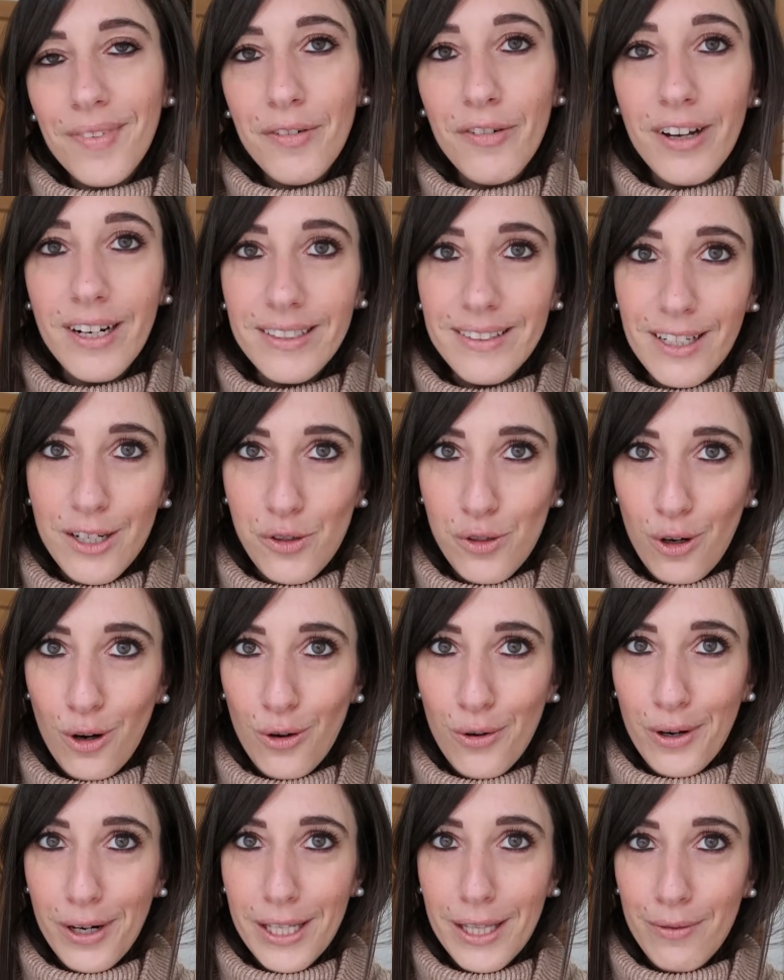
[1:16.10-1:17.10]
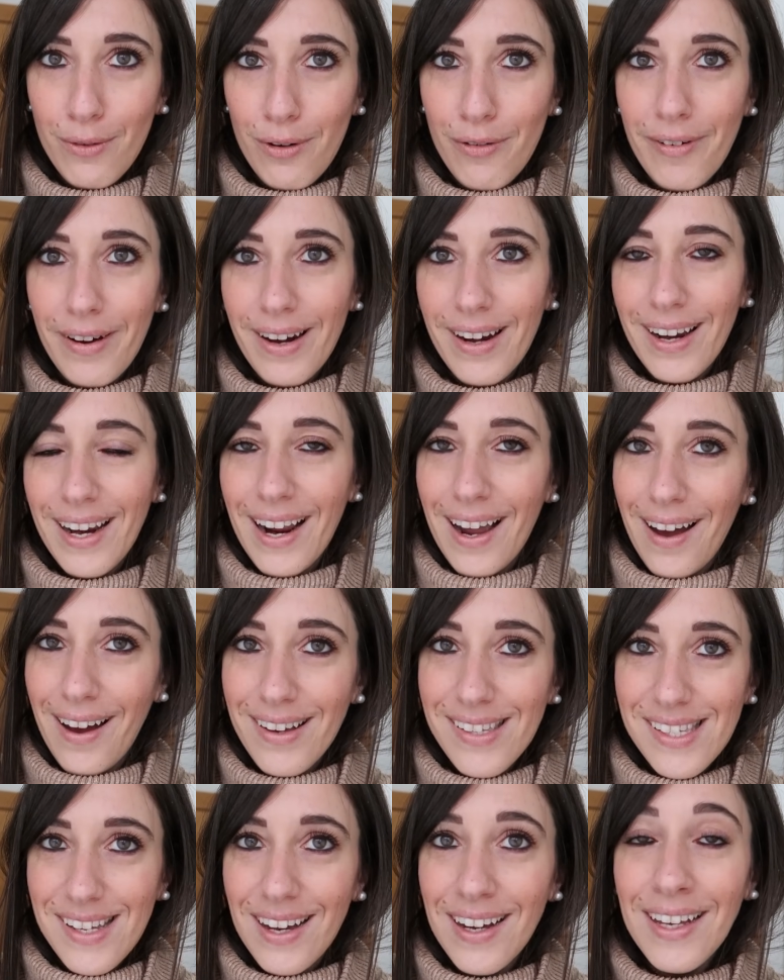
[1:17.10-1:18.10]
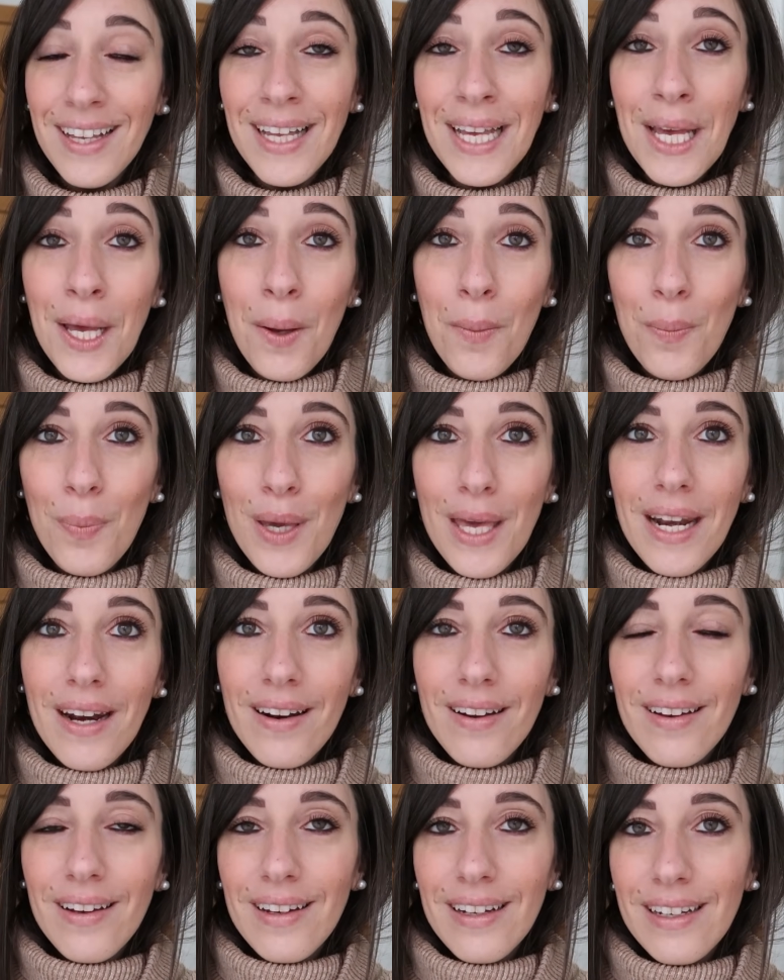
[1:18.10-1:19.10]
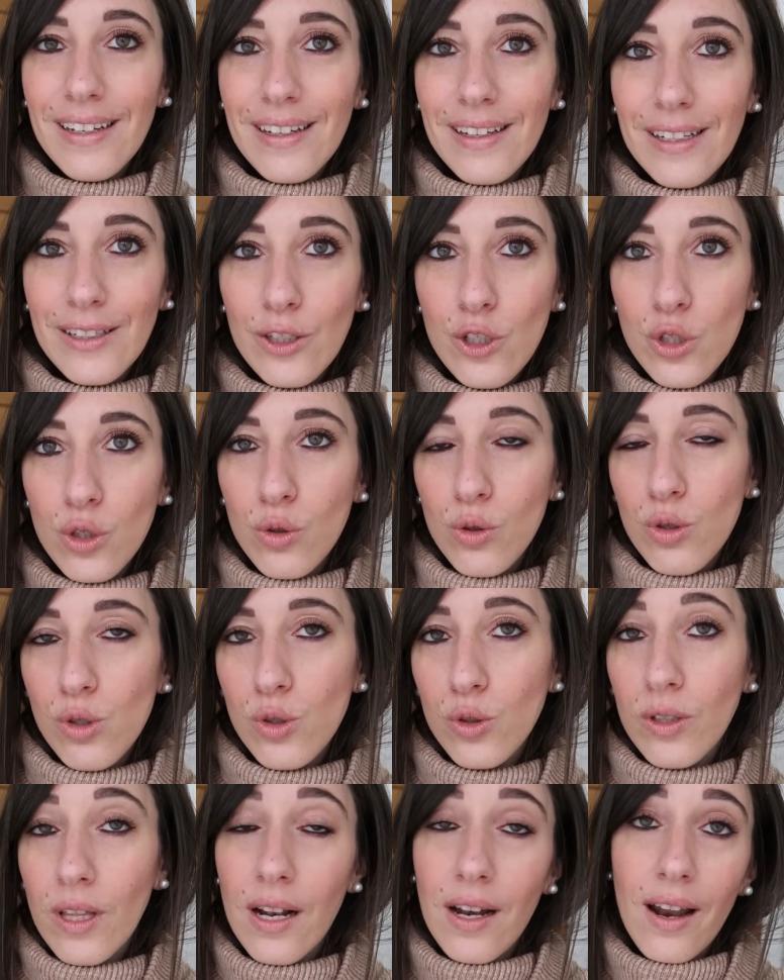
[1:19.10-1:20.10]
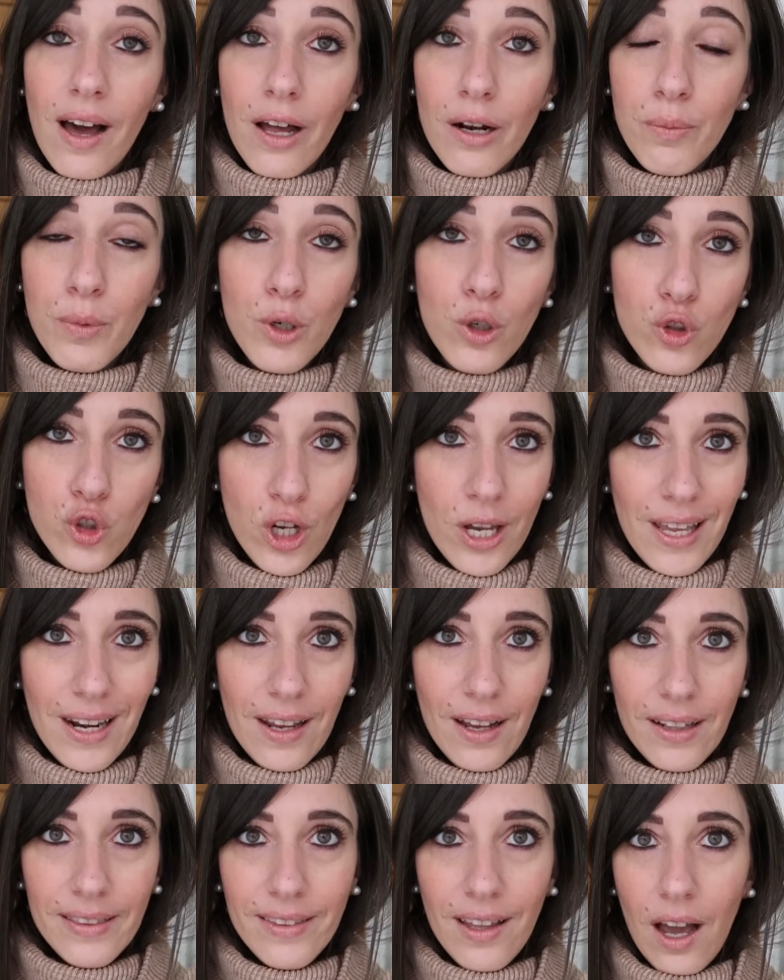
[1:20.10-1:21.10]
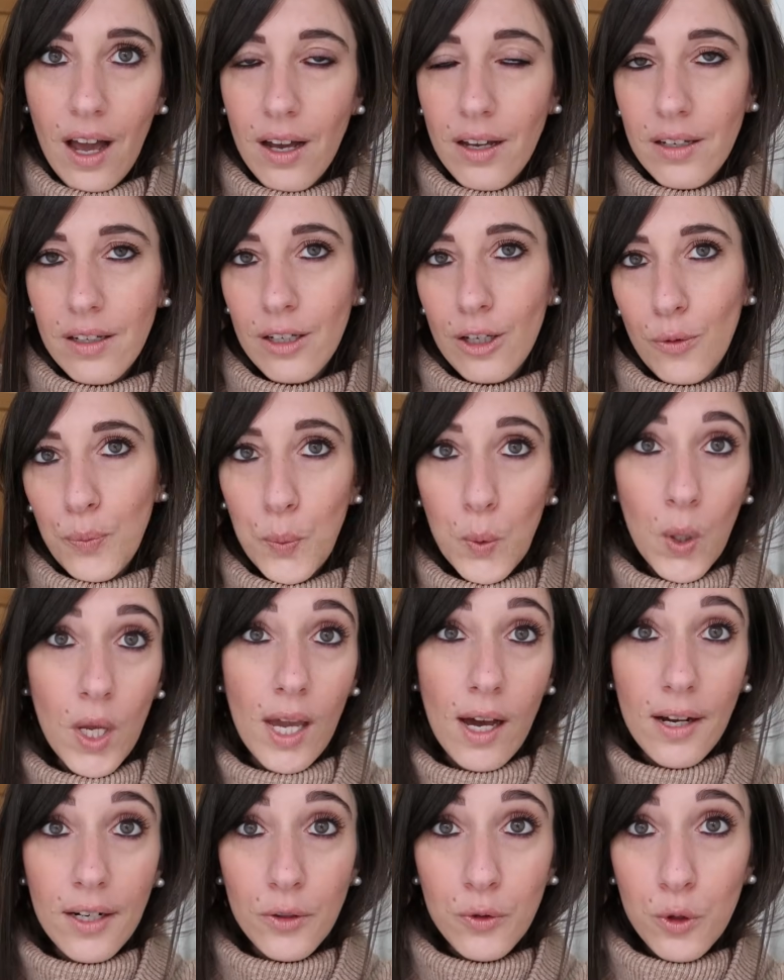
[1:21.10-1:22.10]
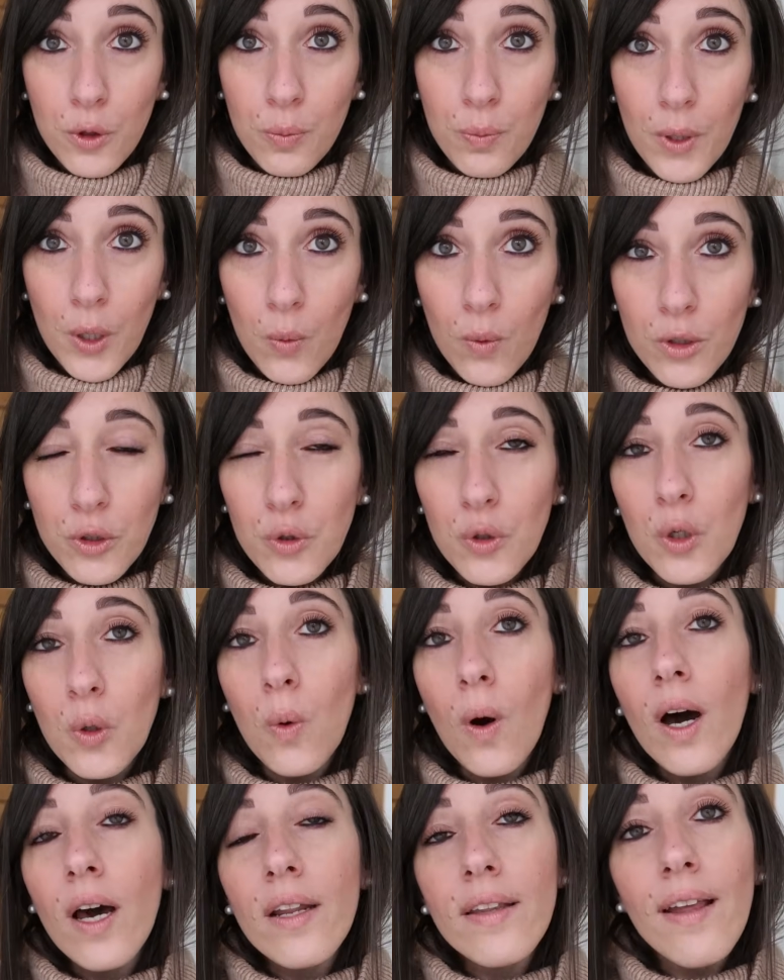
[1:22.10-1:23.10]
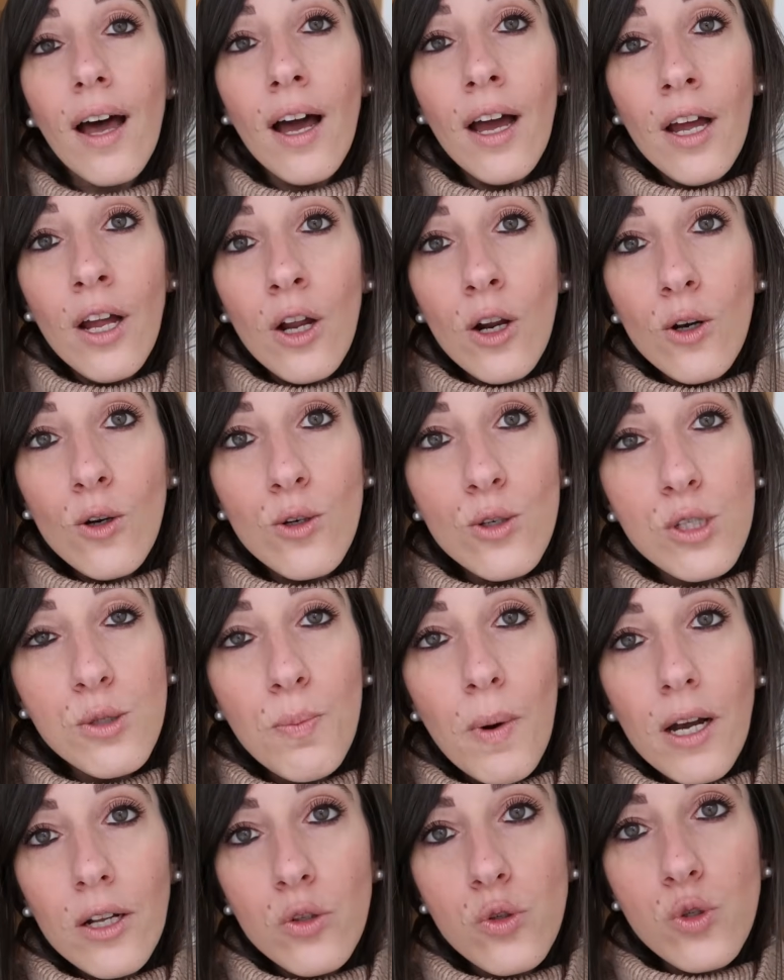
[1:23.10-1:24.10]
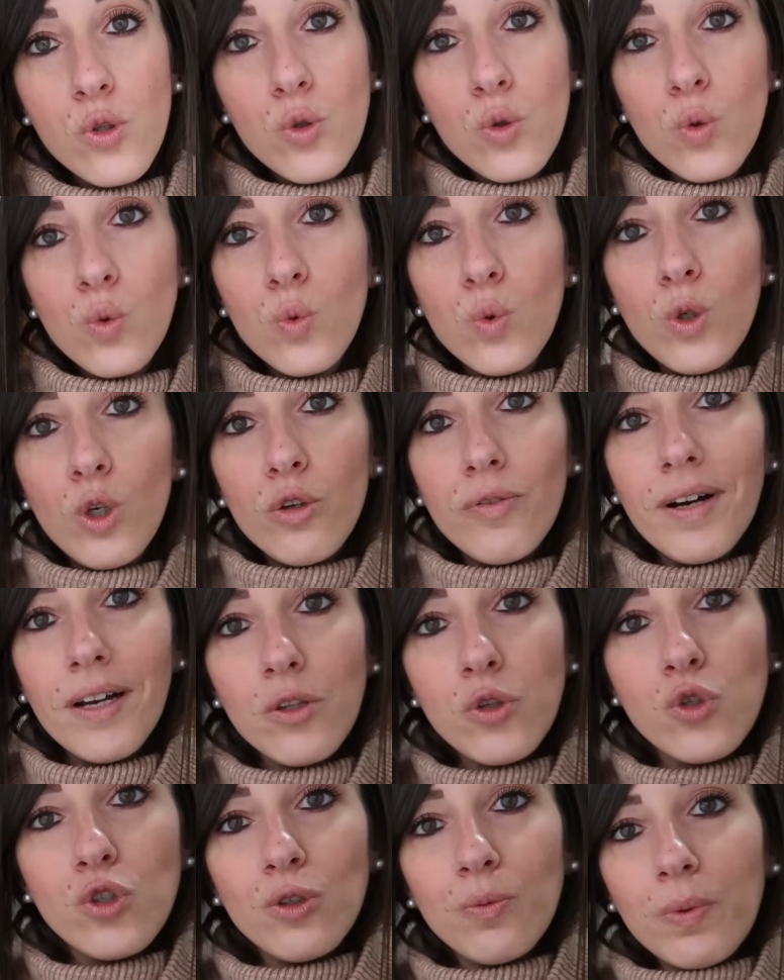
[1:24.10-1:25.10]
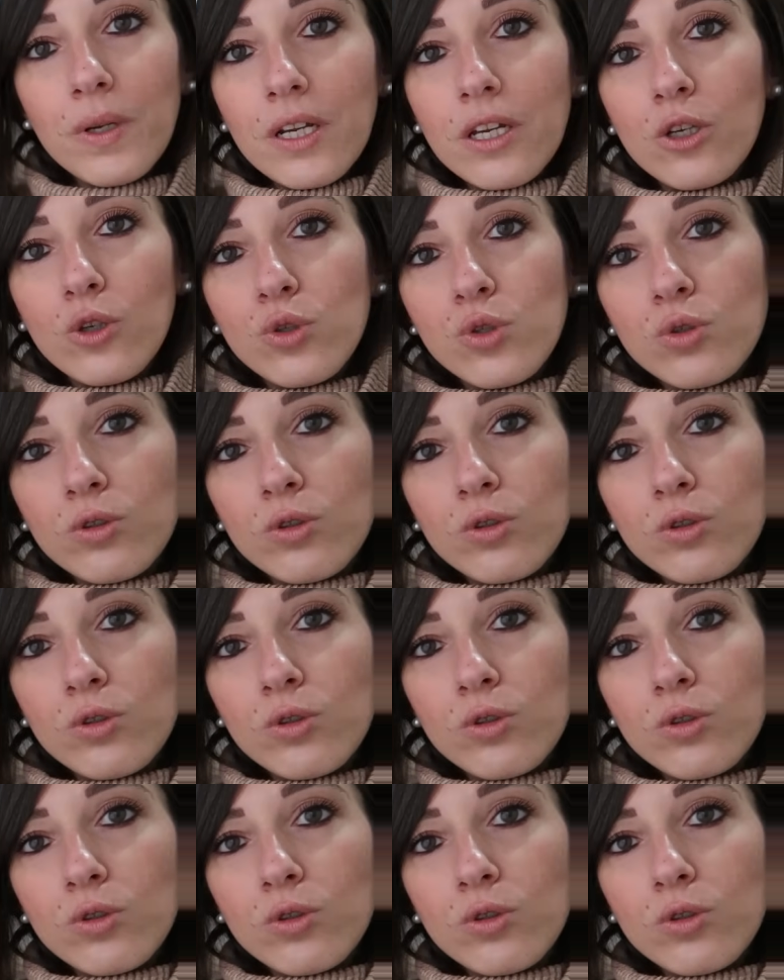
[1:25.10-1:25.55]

fare il trasloco che devo fare in casa per eh, il discorso dell'albero, cioè in realtà eh, più che altro per quanto riguarda lo spazio in cui lo faccio, perché io